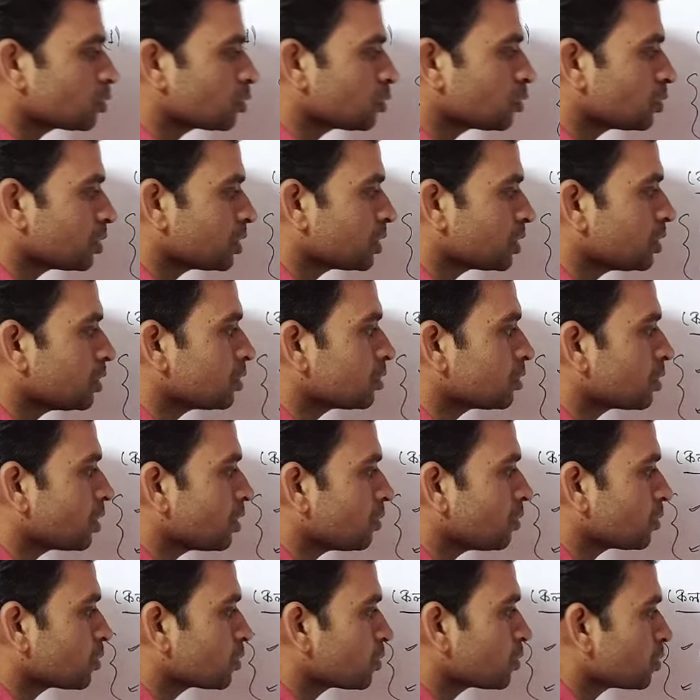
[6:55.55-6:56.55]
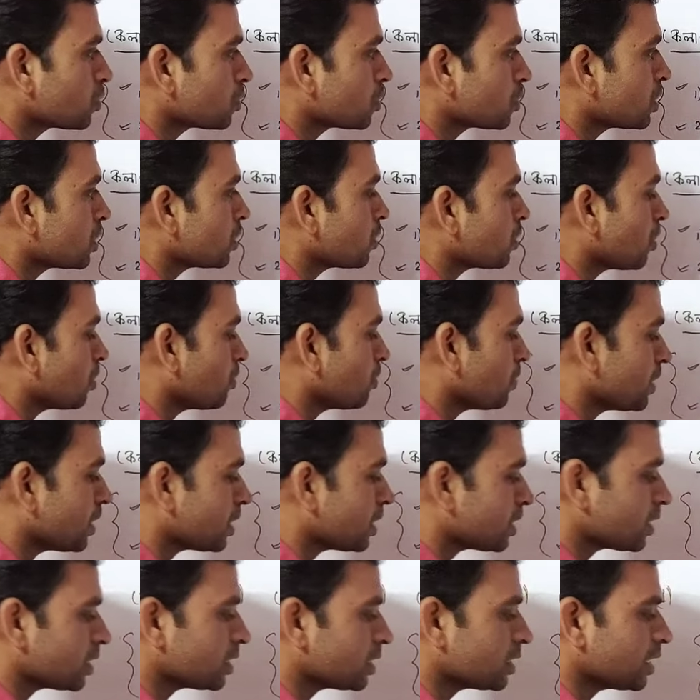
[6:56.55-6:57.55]
সুনির্দিষ্ট এবং সুশৃঙ্খল
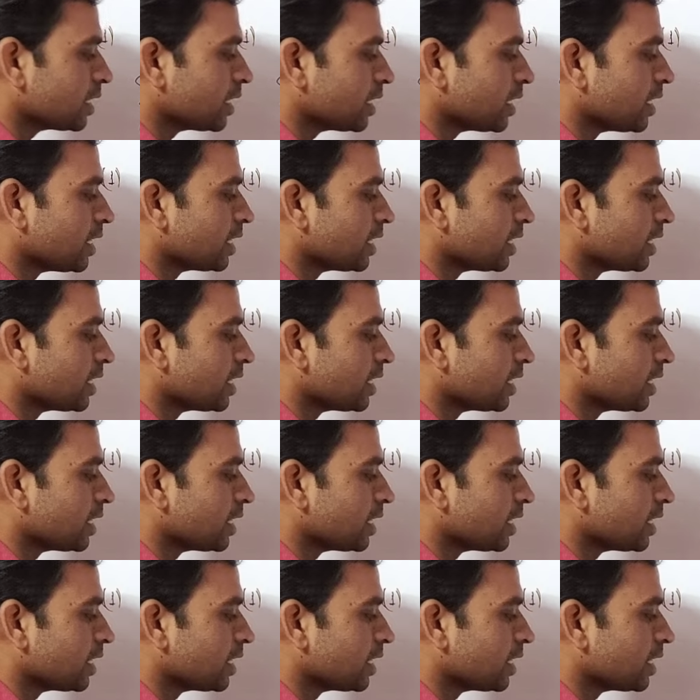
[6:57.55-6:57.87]
বিন্যাস আছে